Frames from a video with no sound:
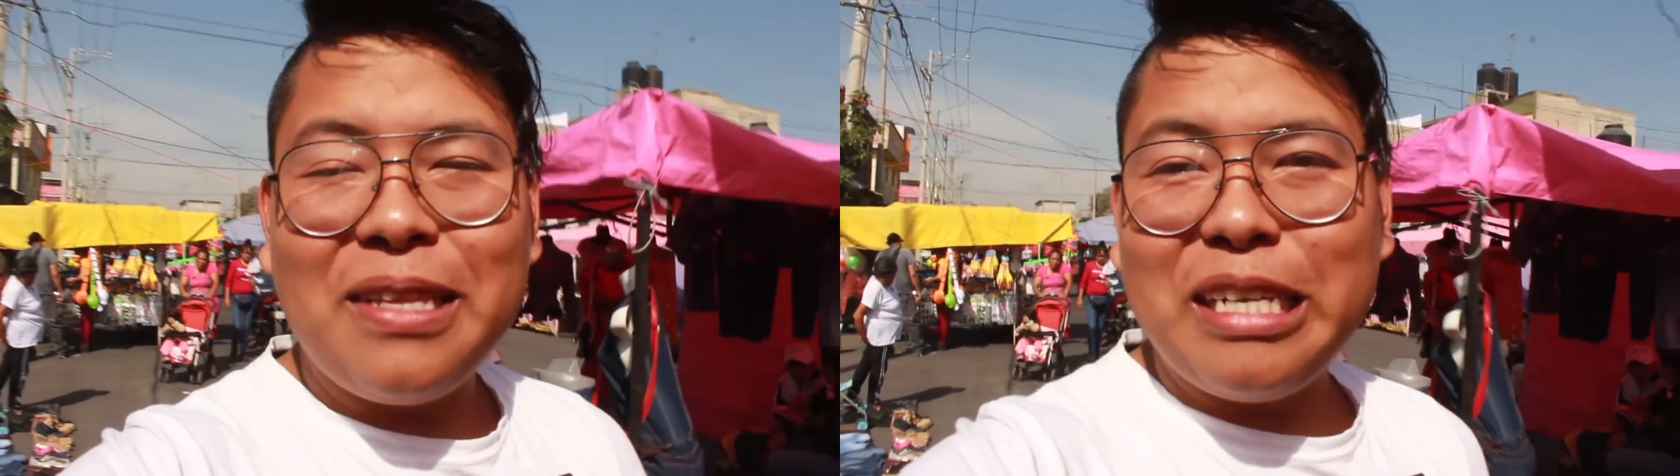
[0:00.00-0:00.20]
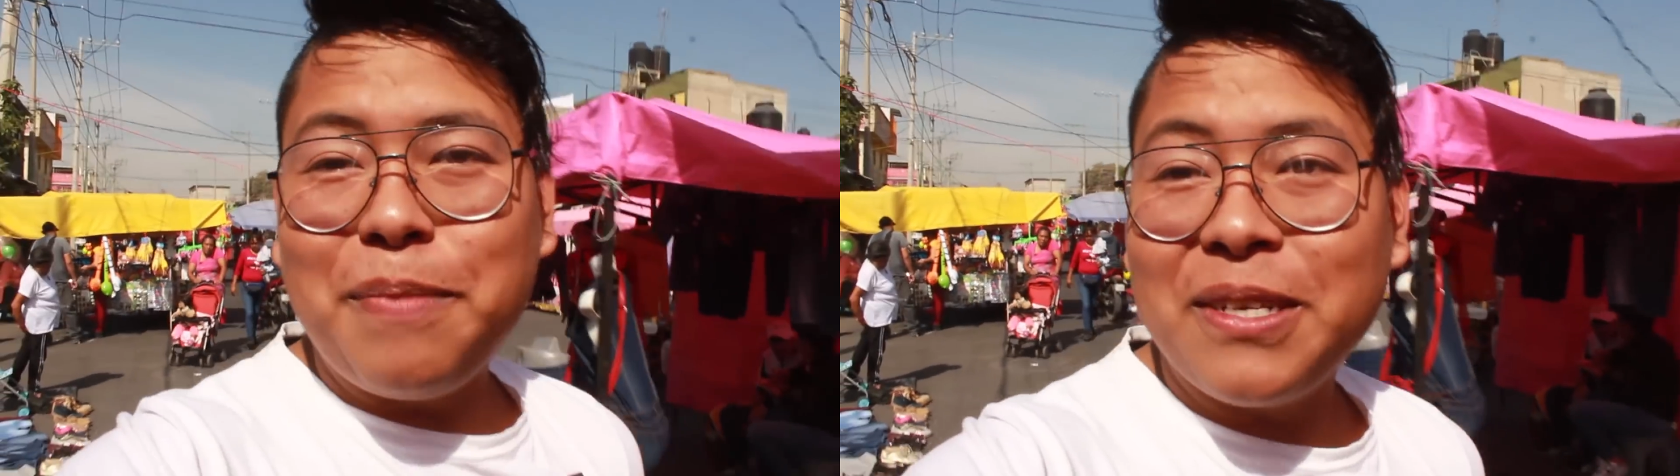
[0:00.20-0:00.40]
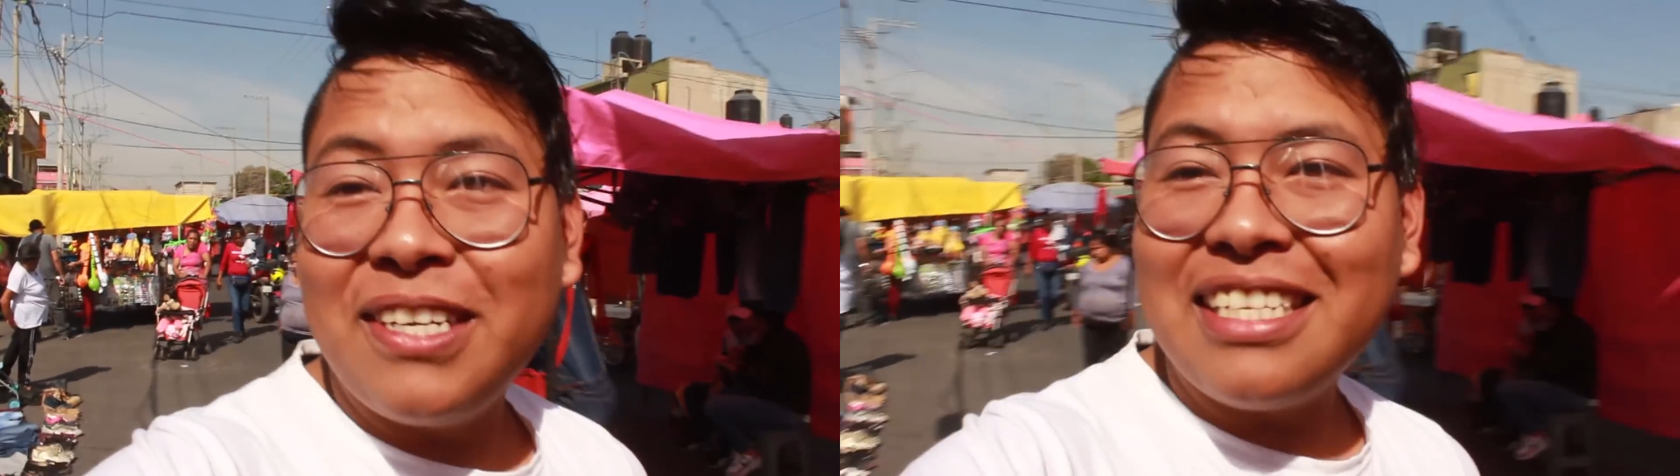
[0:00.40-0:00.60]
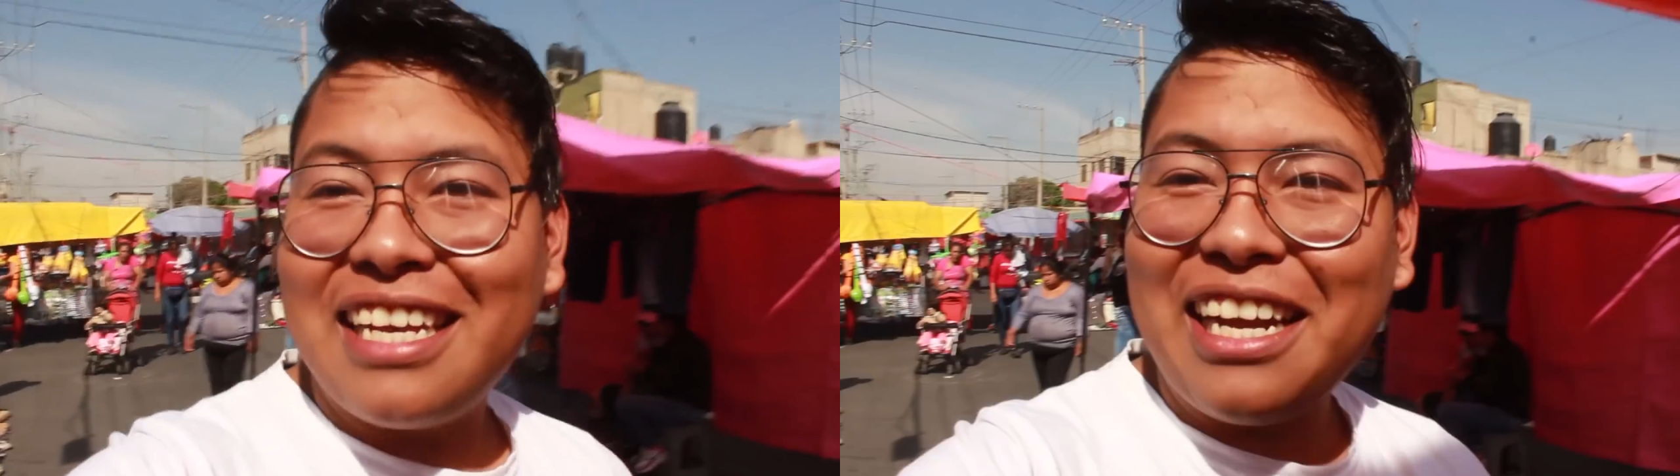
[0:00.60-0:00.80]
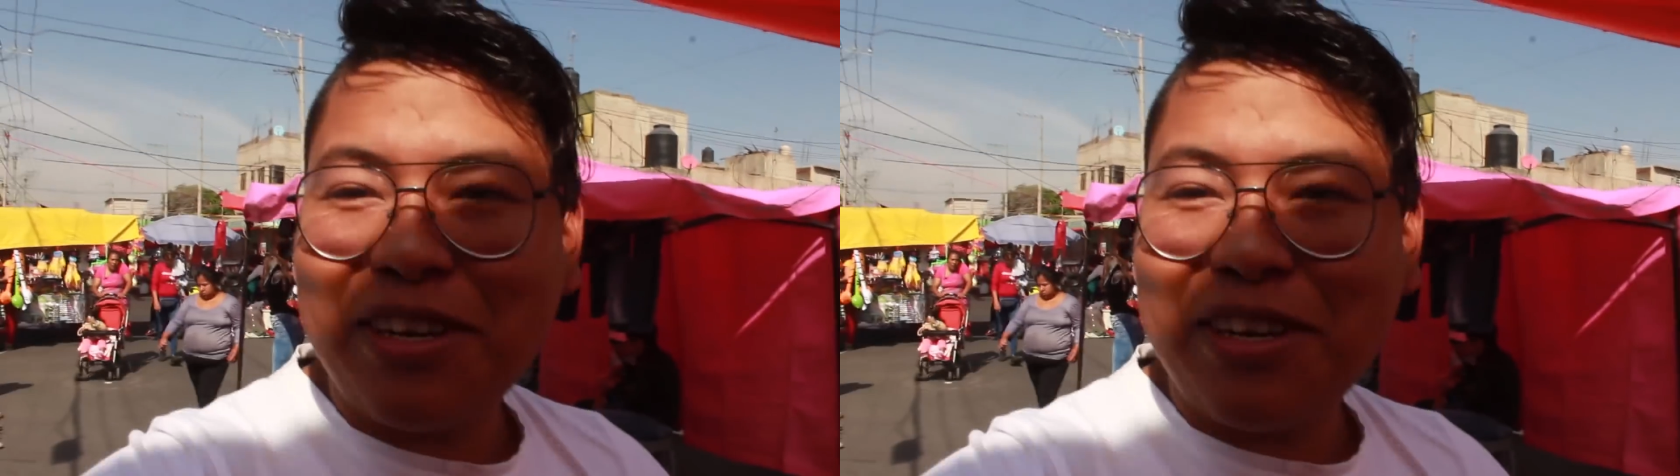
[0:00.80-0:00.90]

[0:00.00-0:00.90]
otras personas que ya